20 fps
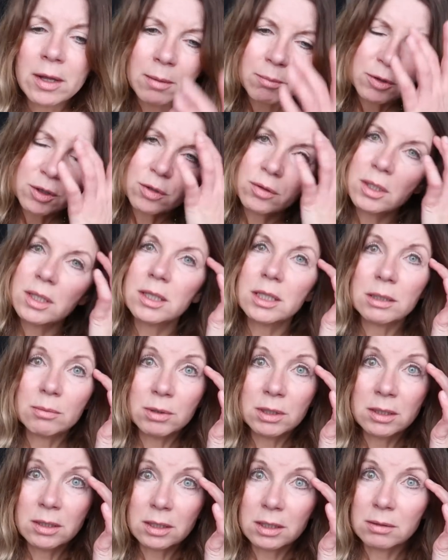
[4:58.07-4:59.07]
Besonders hier im
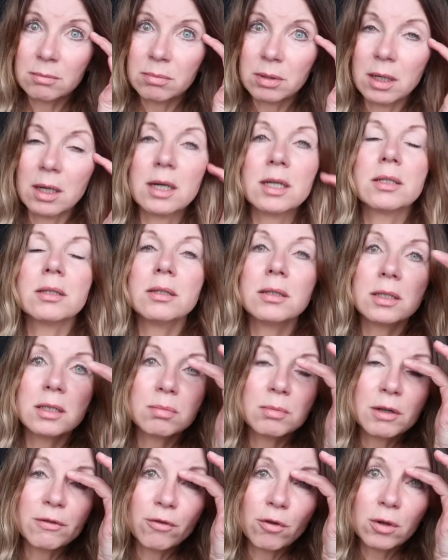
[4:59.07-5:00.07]
hinteren Bereich, ne?
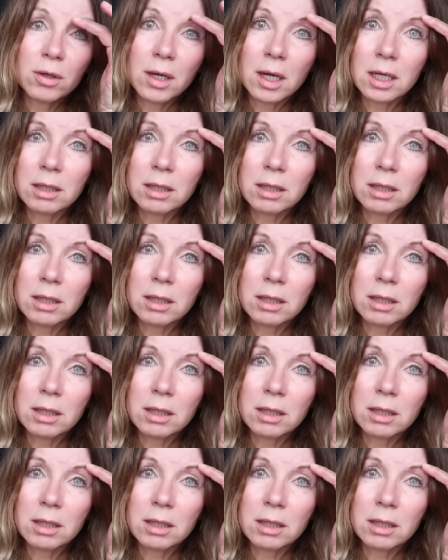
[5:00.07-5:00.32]
dass man vorne